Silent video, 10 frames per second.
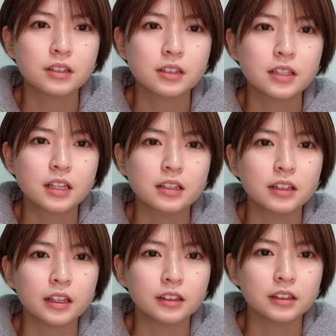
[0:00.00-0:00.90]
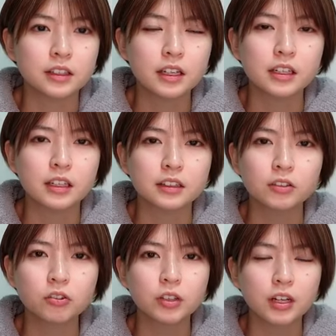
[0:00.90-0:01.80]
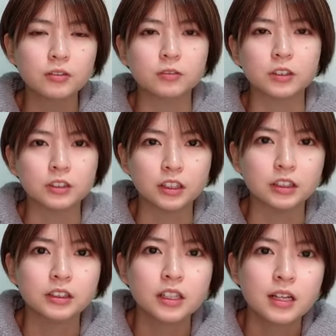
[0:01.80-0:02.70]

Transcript: センターって誰かやったことあるのかな